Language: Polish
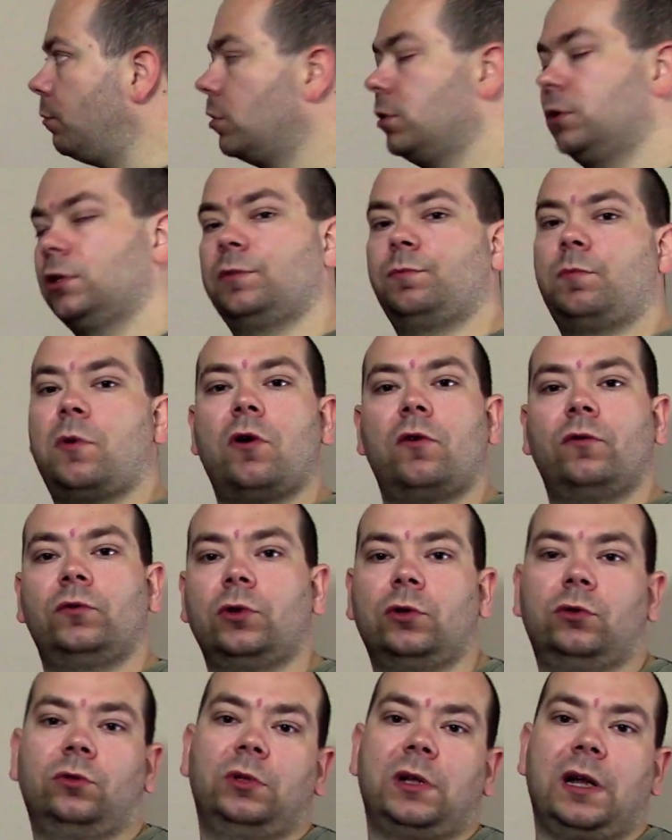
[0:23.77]
podzespołów,
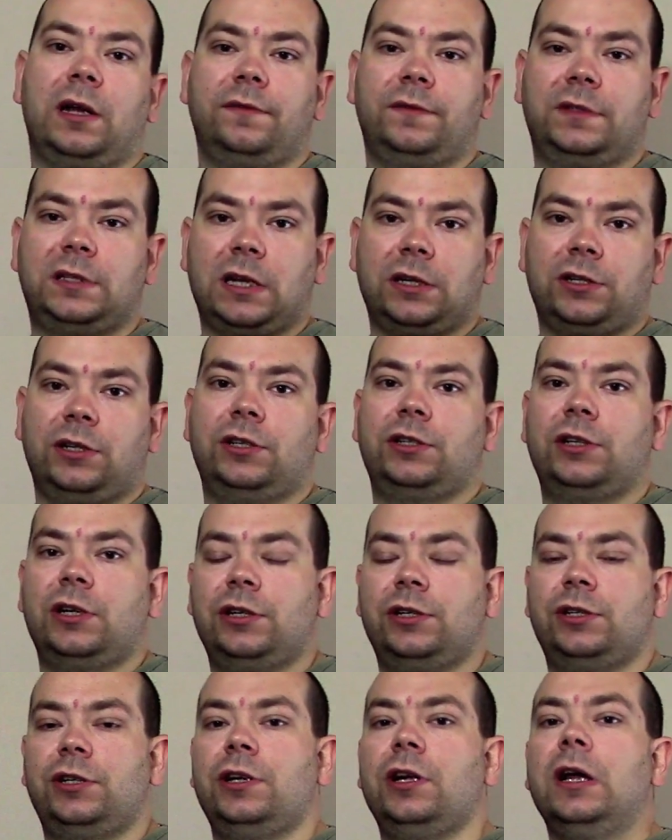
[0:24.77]
to tutaj w znacznej
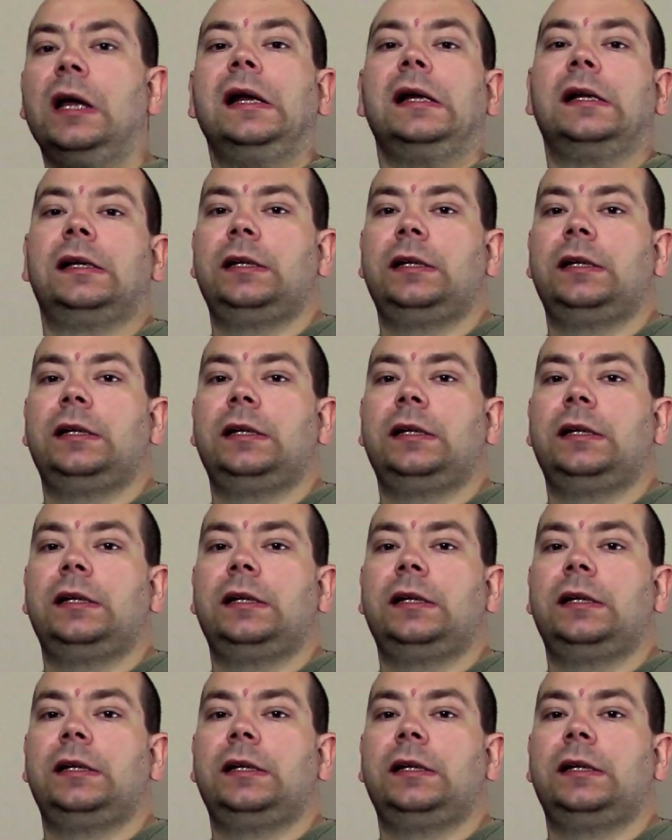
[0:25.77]
części